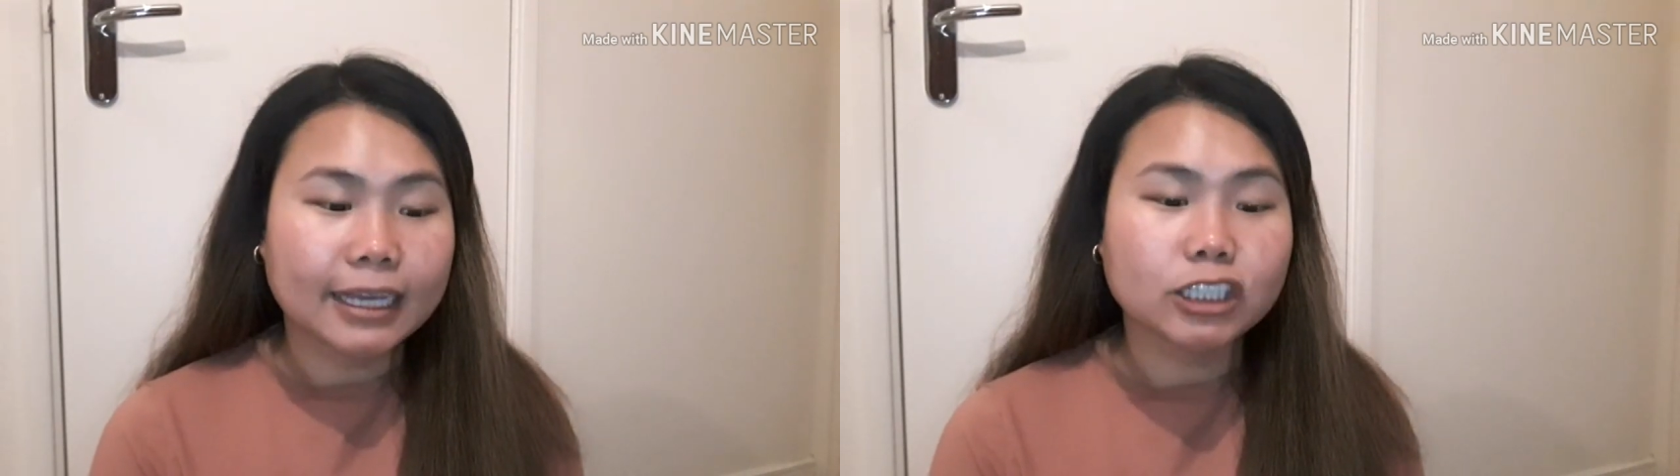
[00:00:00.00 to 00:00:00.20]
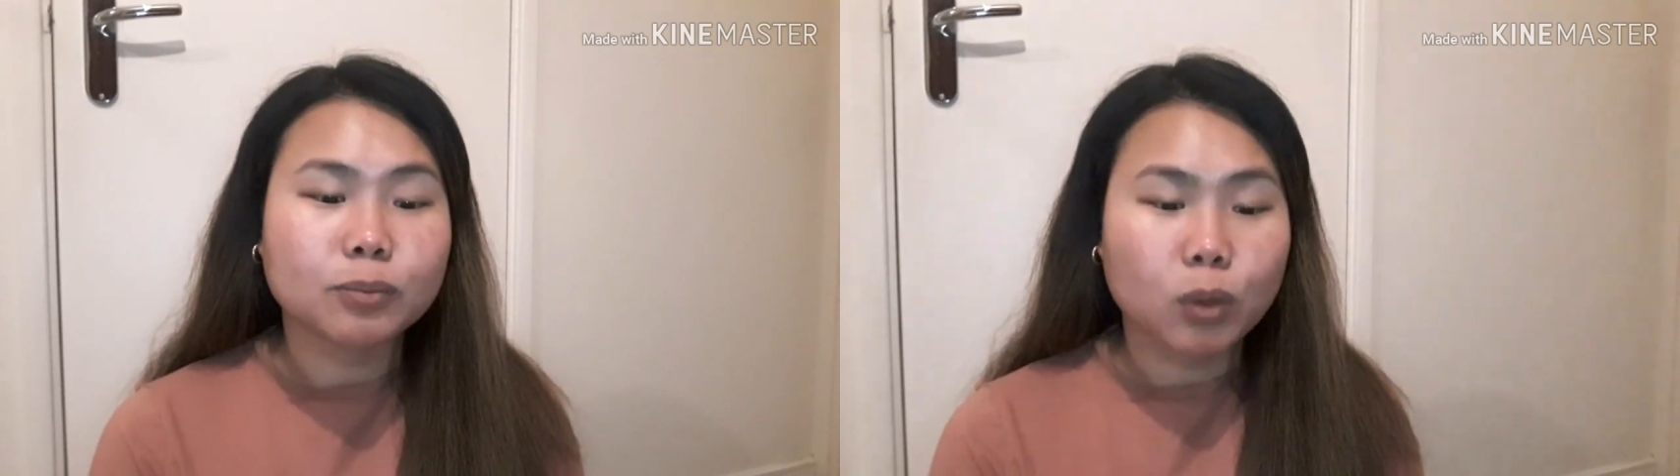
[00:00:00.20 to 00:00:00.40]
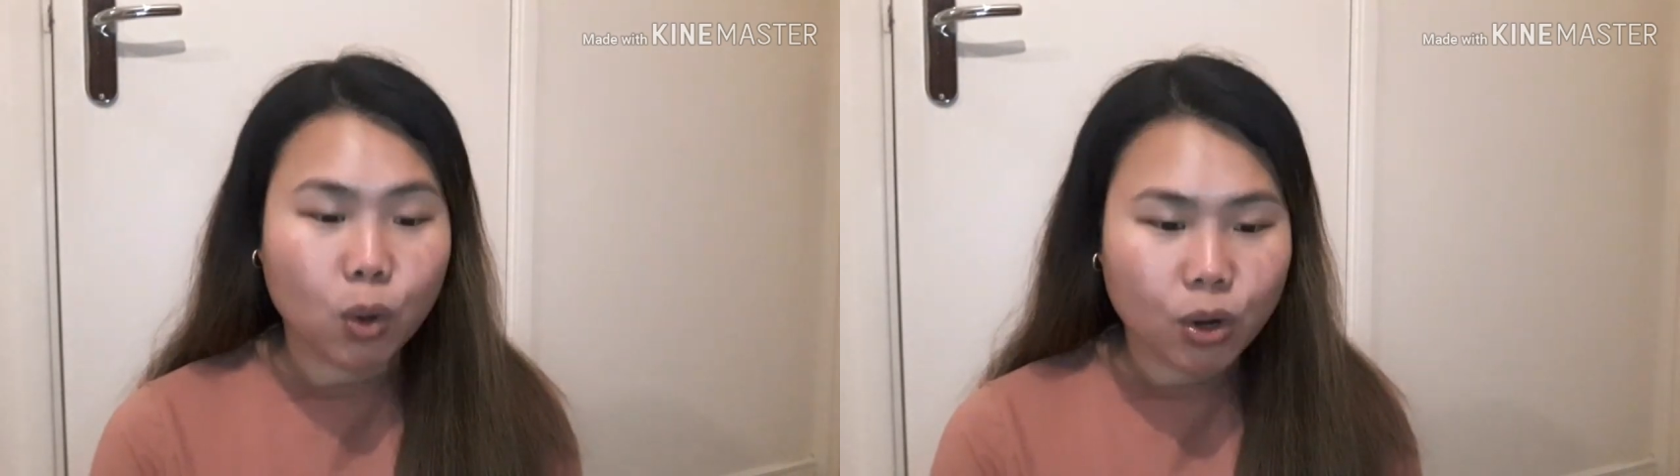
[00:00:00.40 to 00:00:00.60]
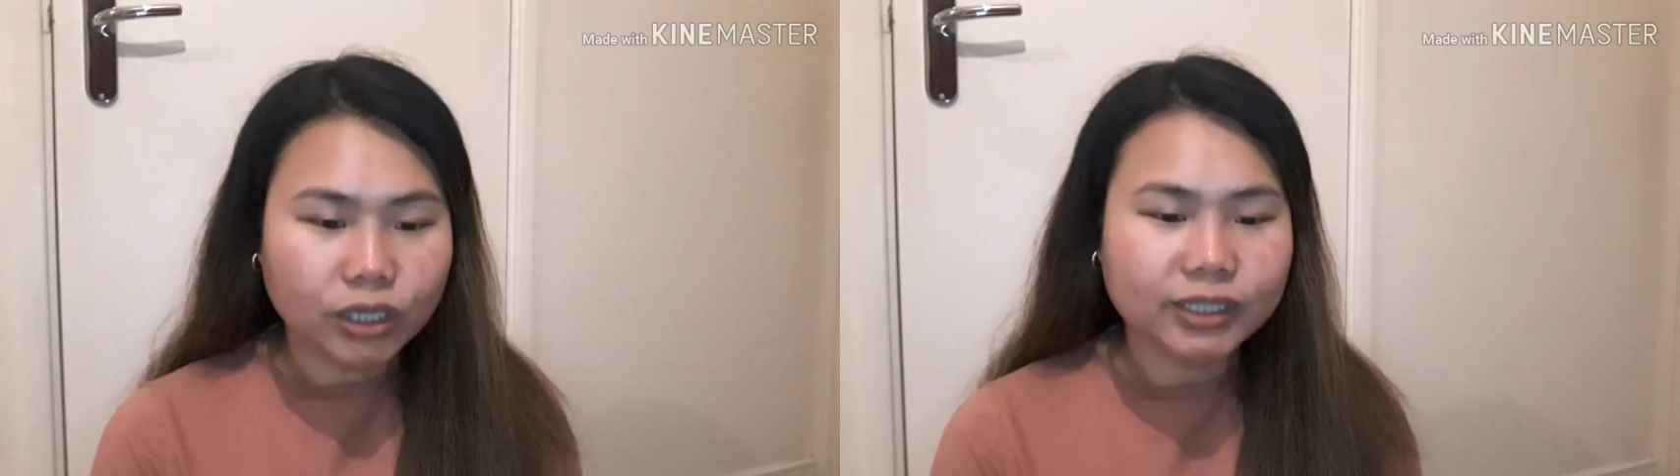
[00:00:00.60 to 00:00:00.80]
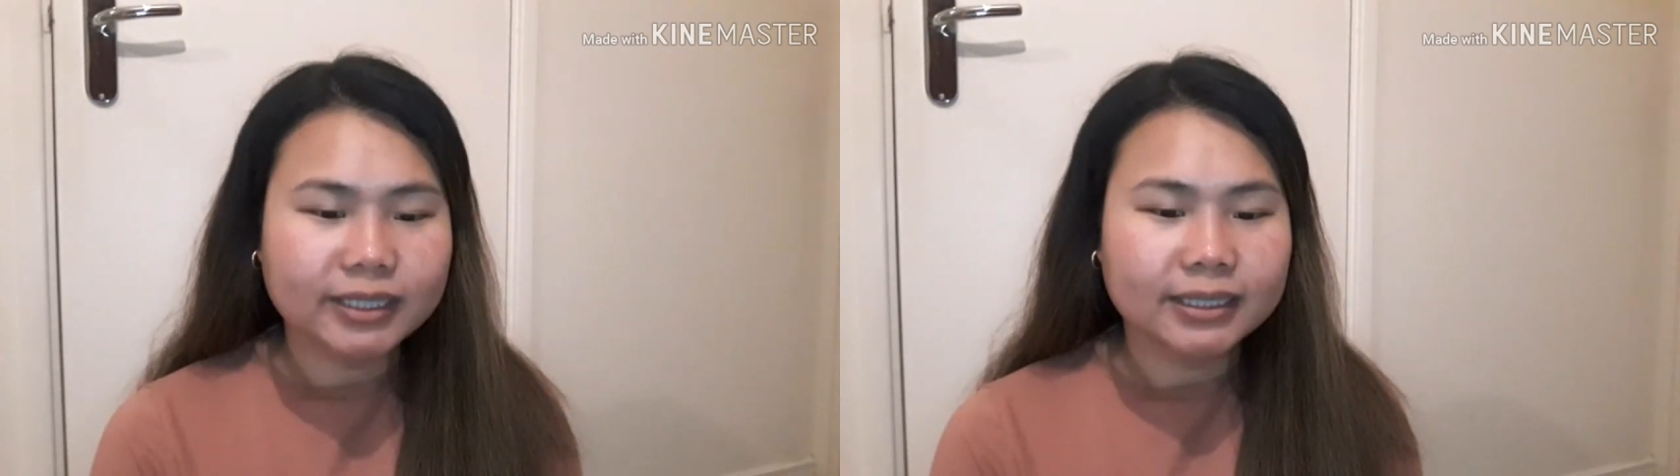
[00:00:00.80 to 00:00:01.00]

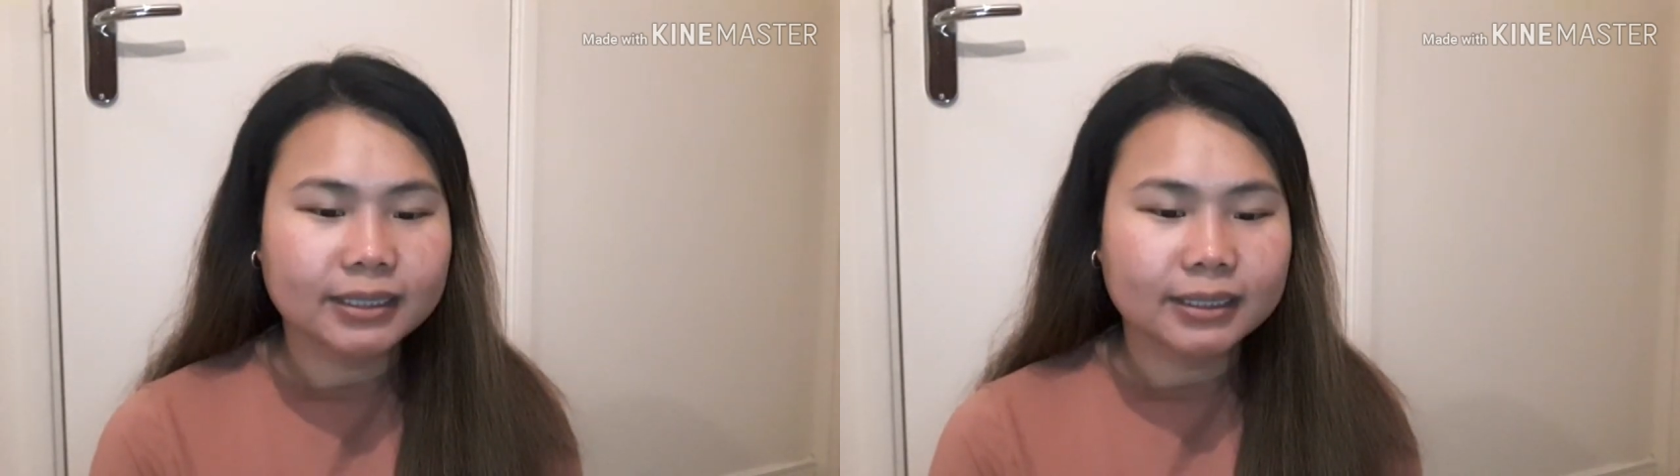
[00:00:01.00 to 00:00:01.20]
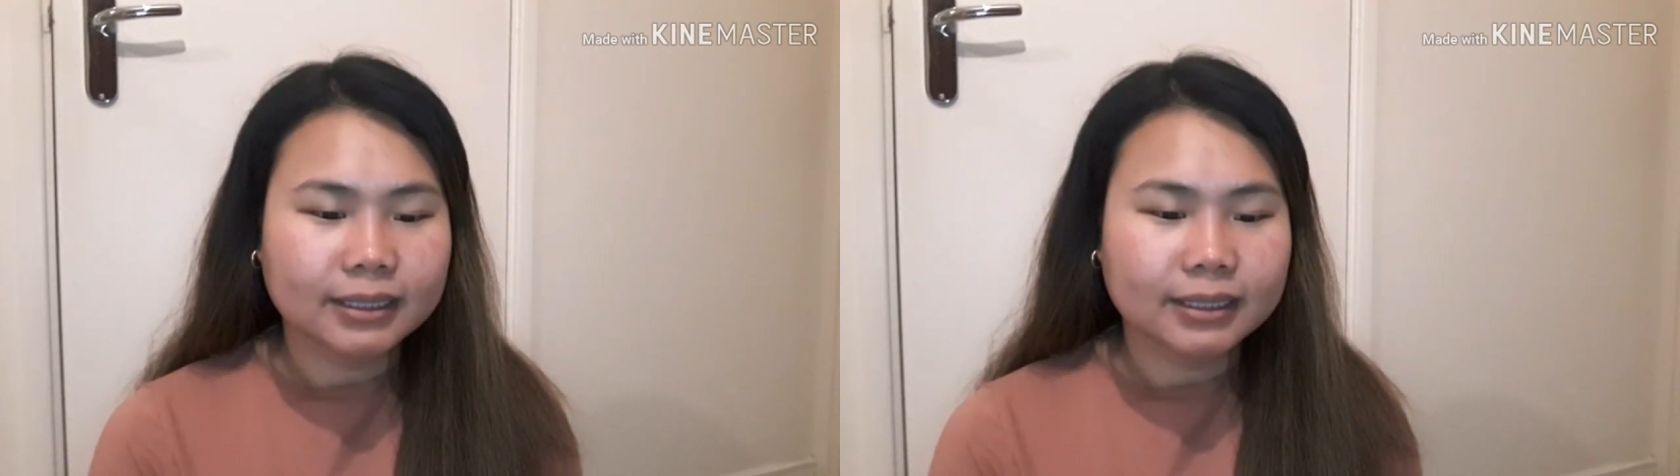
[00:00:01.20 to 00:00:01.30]
Explores.